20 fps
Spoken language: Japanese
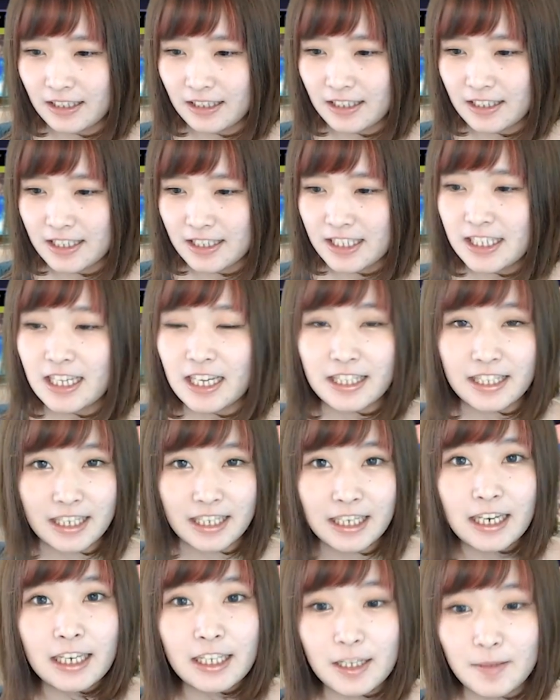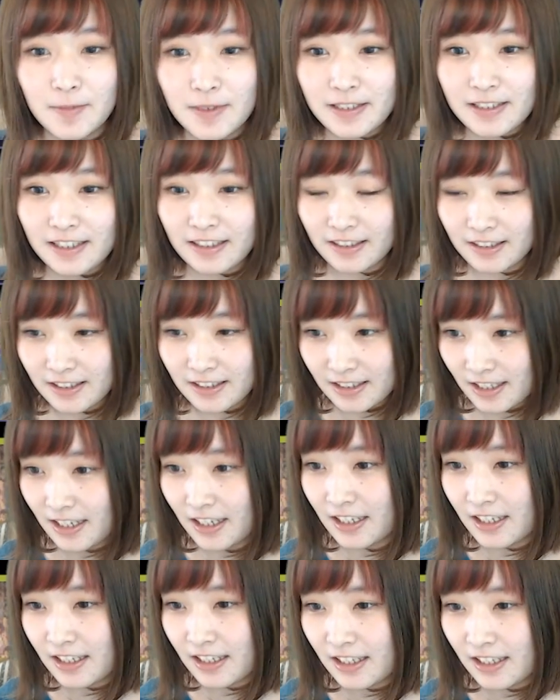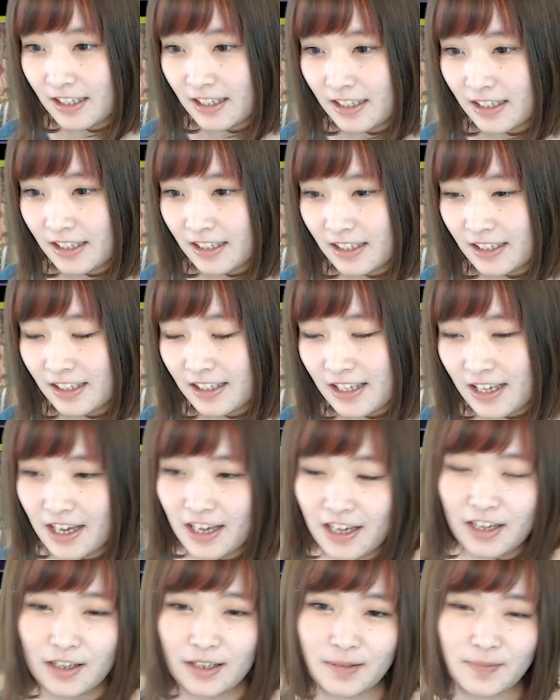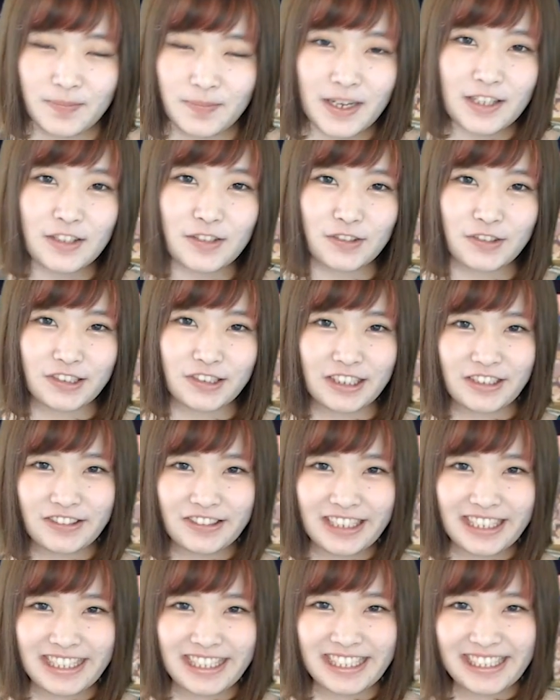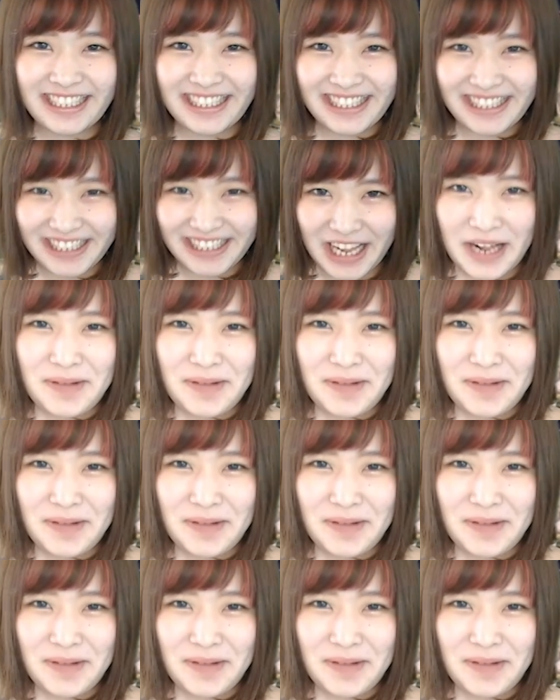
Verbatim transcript: 視野2回出ましたからねいや満足いくガチャでした